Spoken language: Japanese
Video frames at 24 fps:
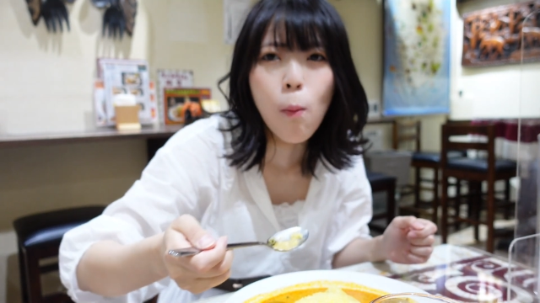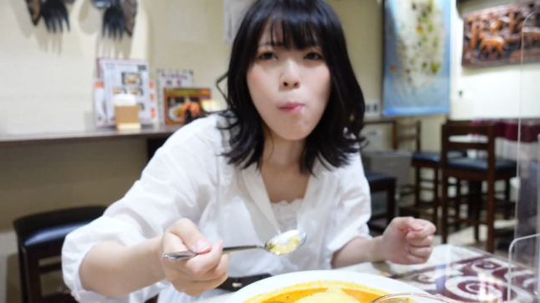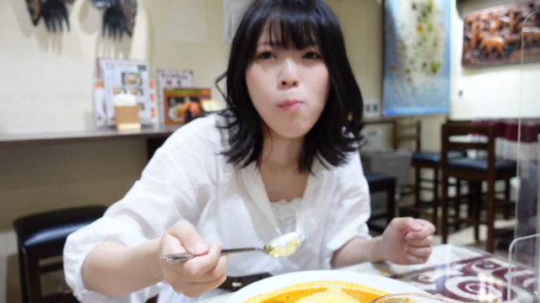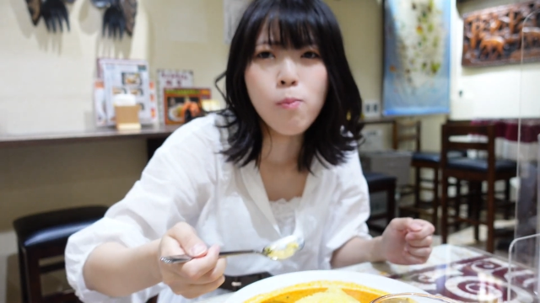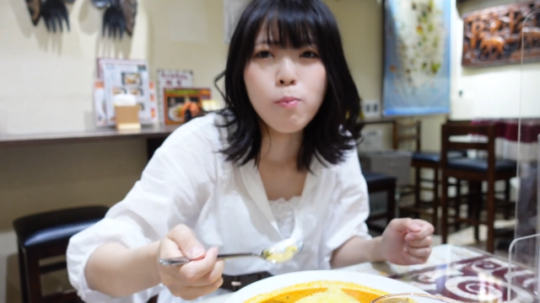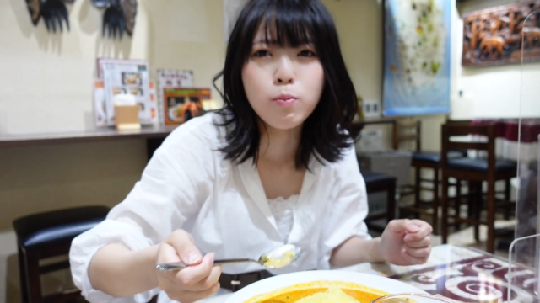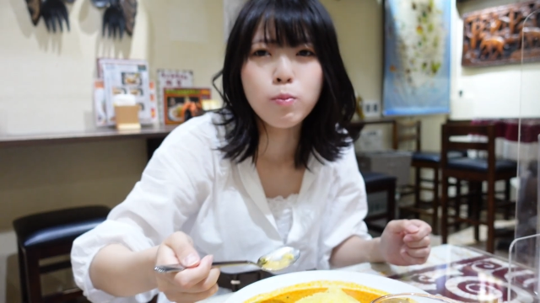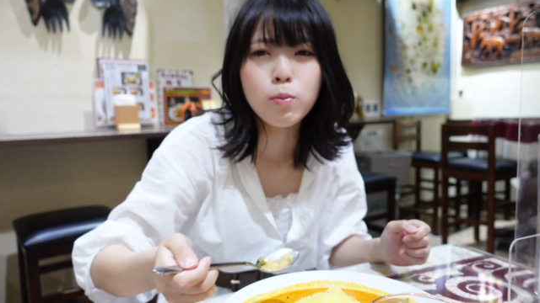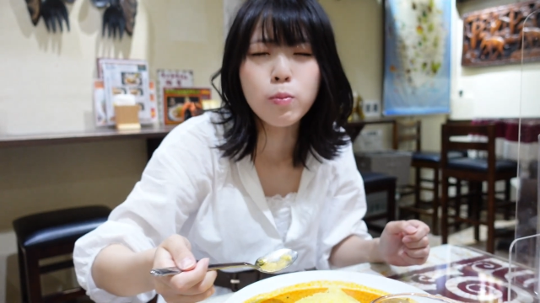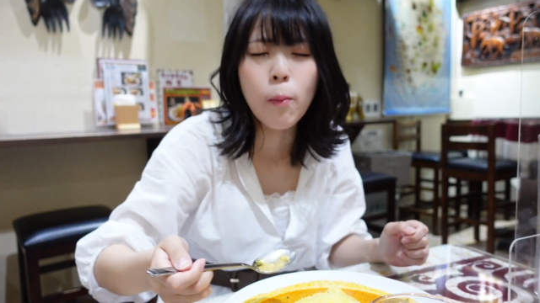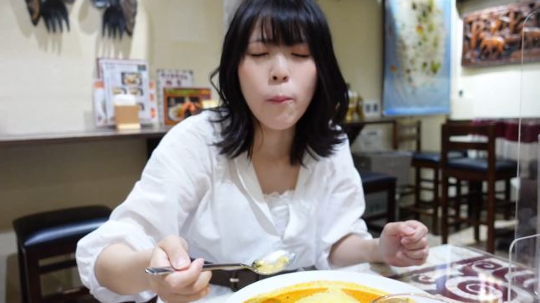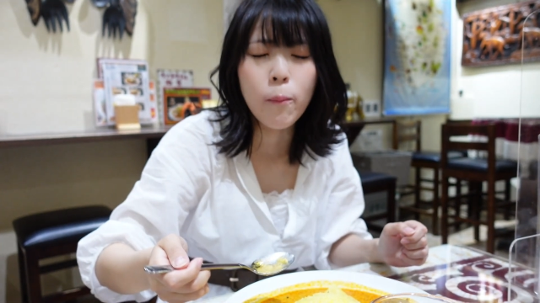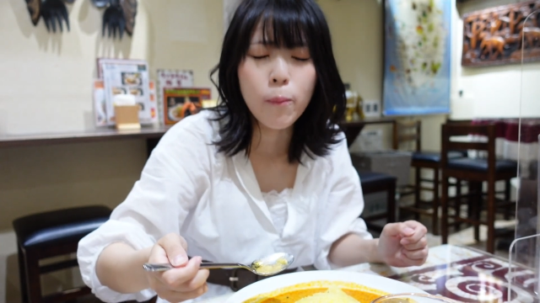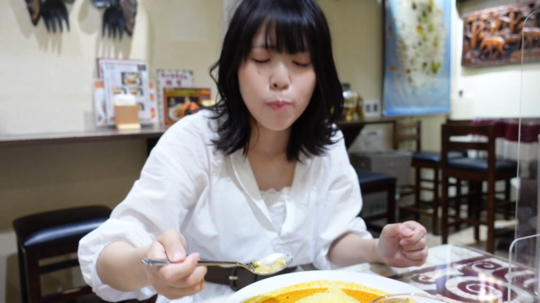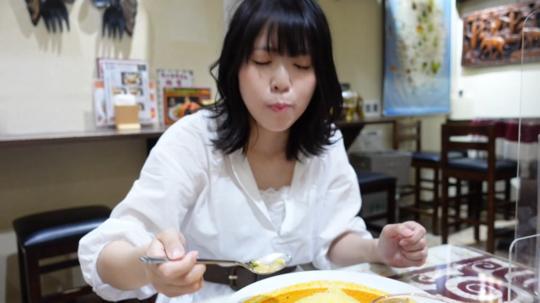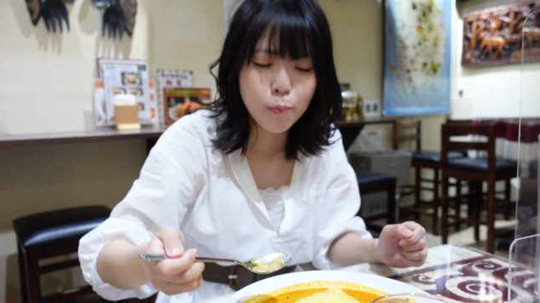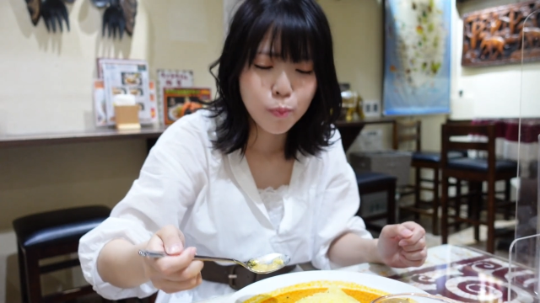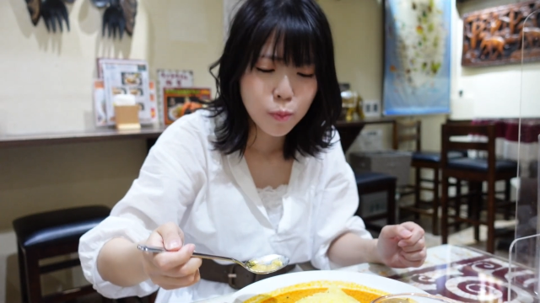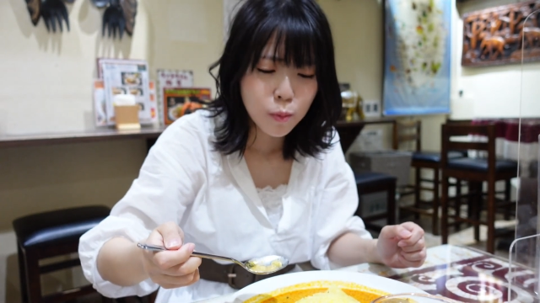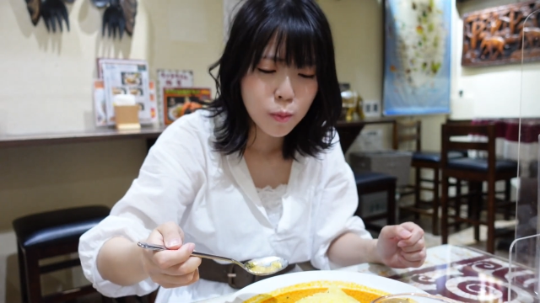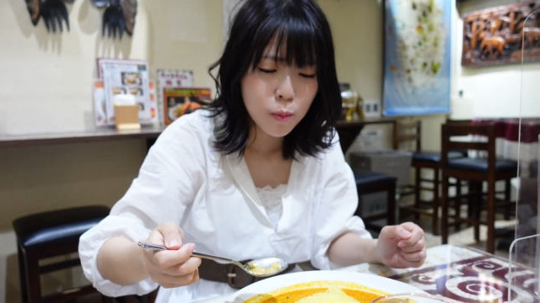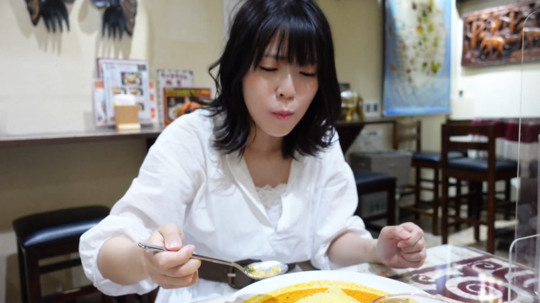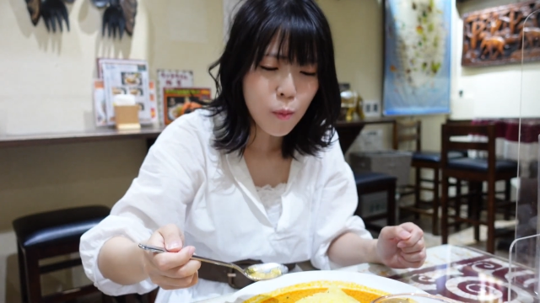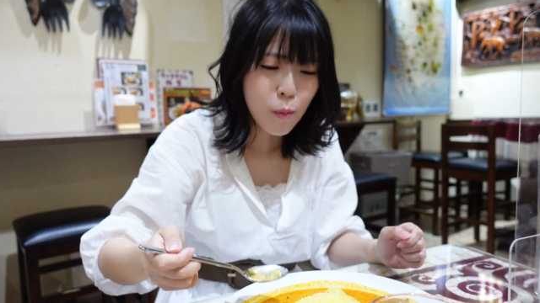
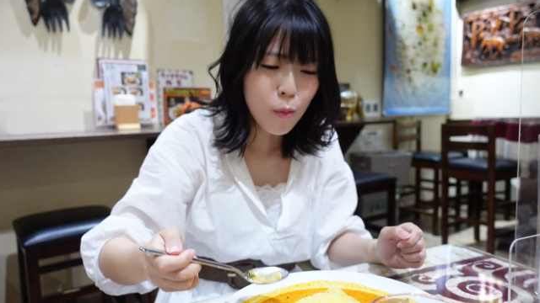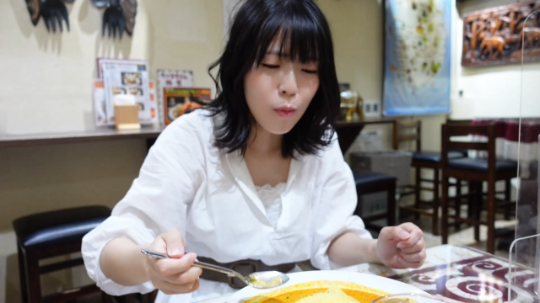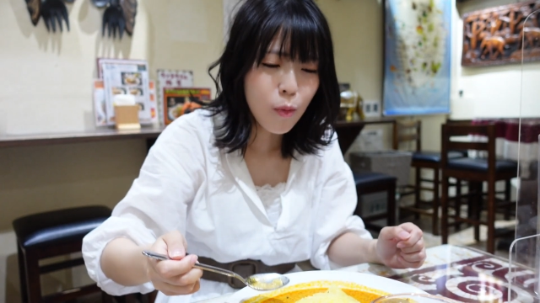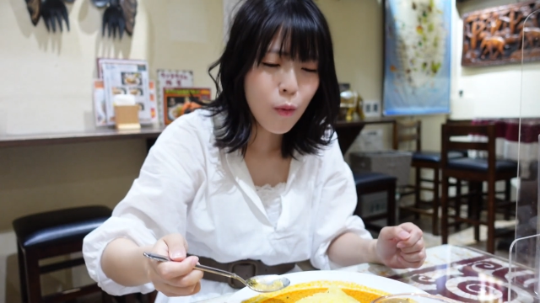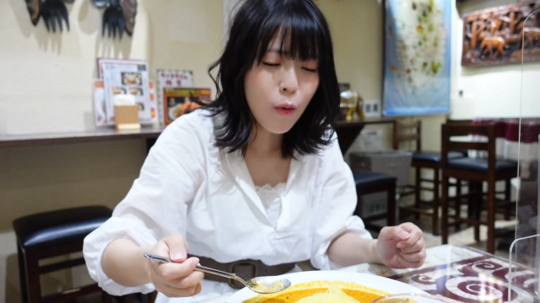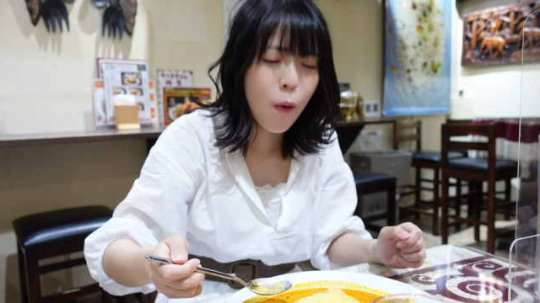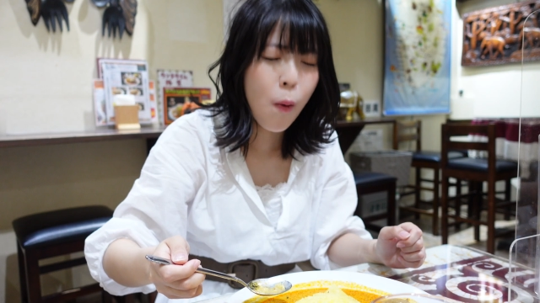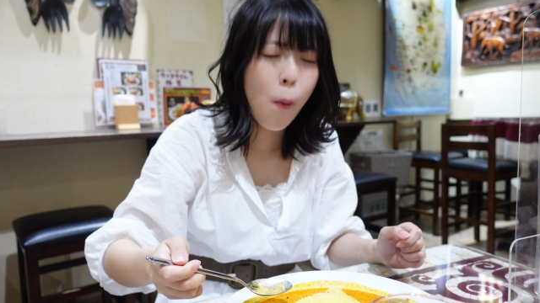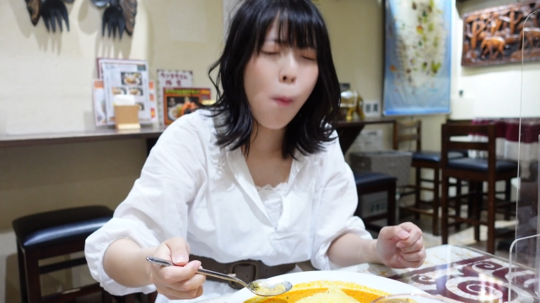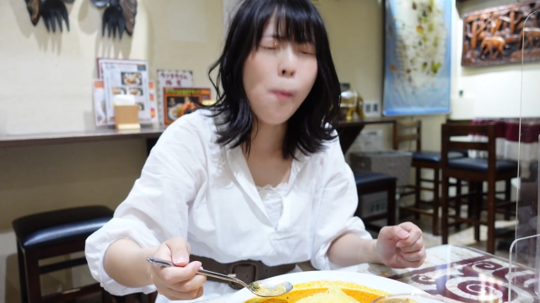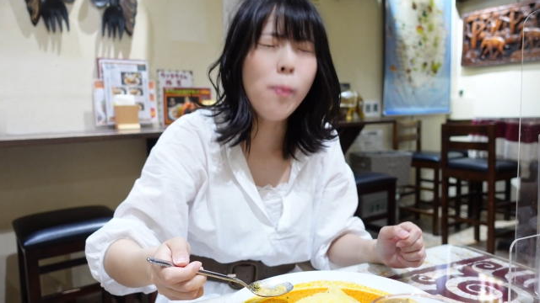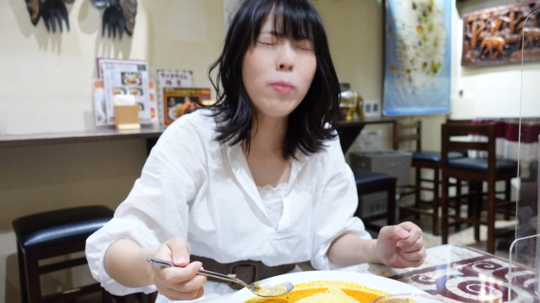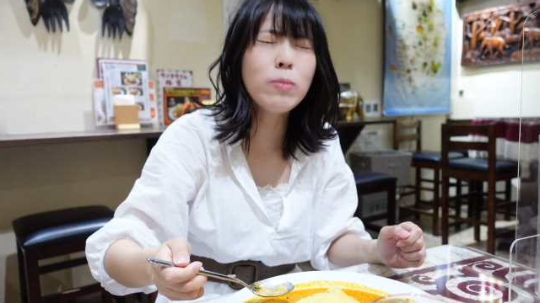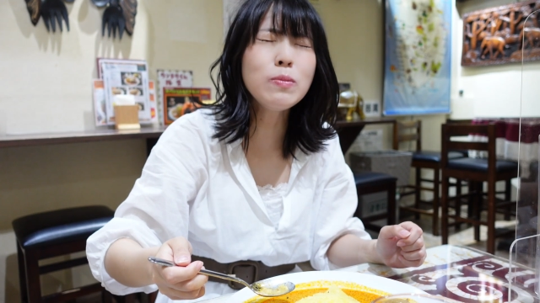スパイスがね、やっぱ日